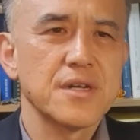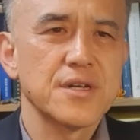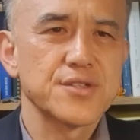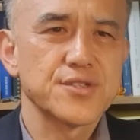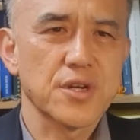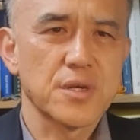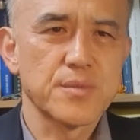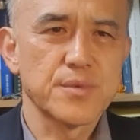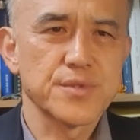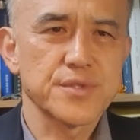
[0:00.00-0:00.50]

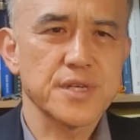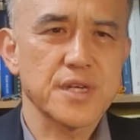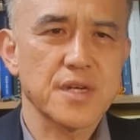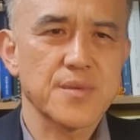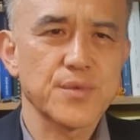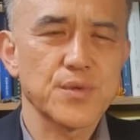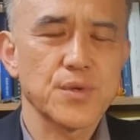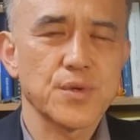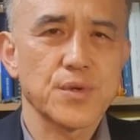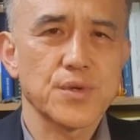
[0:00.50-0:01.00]
젊은
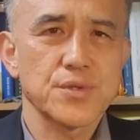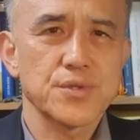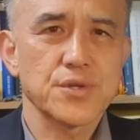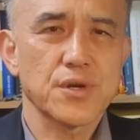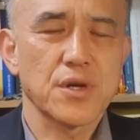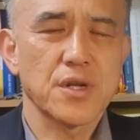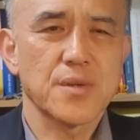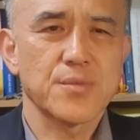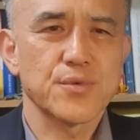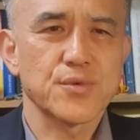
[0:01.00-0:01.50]
사람도
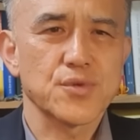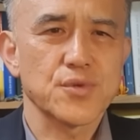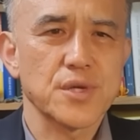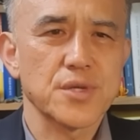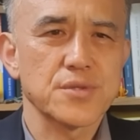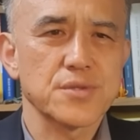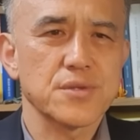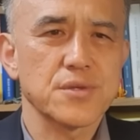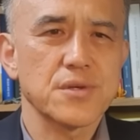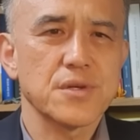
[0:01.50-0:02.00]

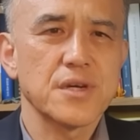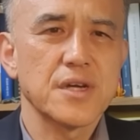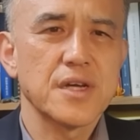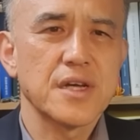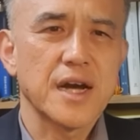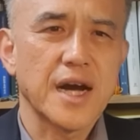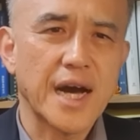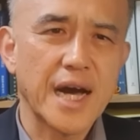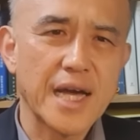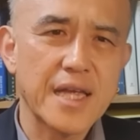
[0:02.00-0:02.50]
전라북도에서
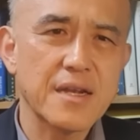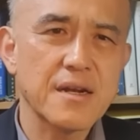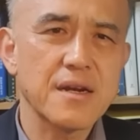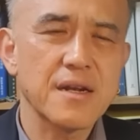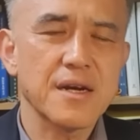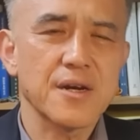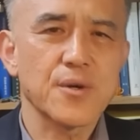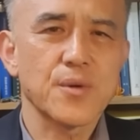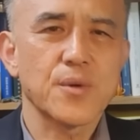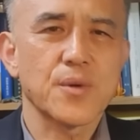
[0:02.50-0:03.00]
아이를
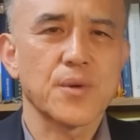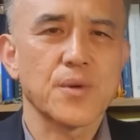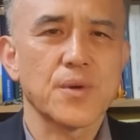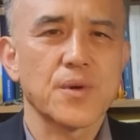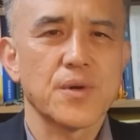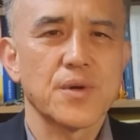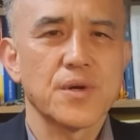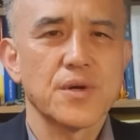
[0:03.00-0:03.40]
낳고